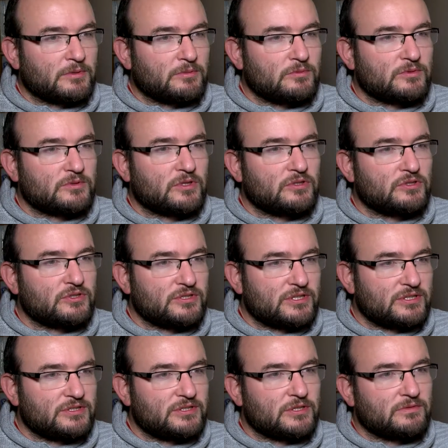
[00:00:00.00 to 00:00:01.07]
roku
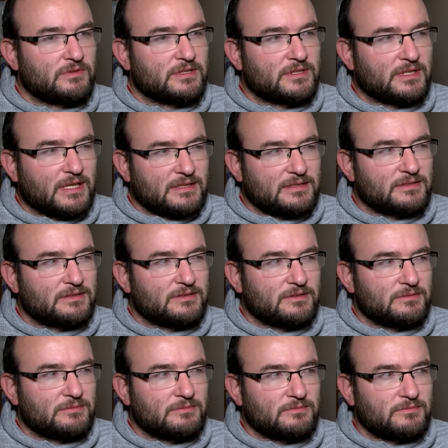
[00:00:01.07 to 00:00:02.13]
130 nowych tras, e,
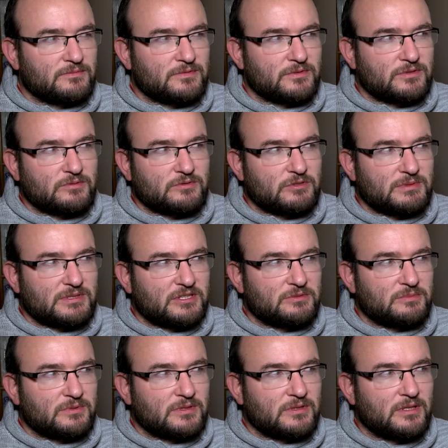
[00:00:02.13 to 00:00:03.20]
w związku z czym
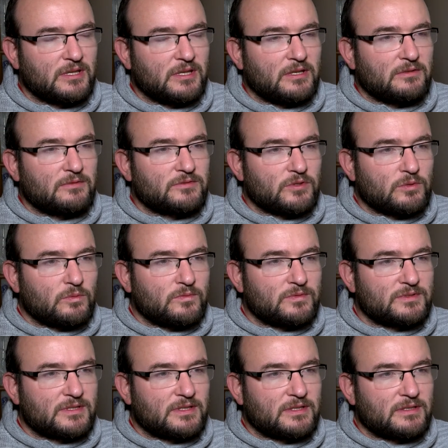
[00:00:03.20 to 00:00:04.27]
jesteśmy w
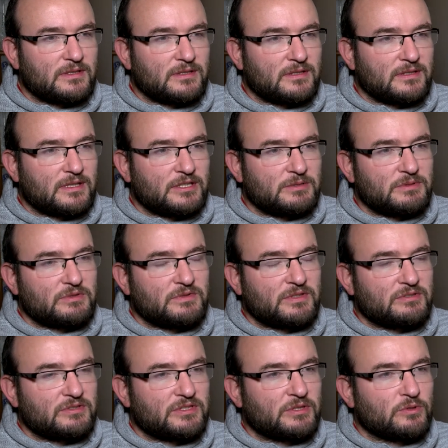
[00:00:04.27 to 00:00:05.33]
czołówce najszybciej
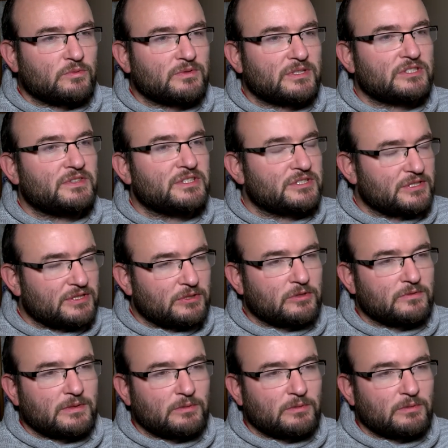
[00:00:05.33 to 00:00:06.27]
rozwijających się rynków na świecie, nie tylko w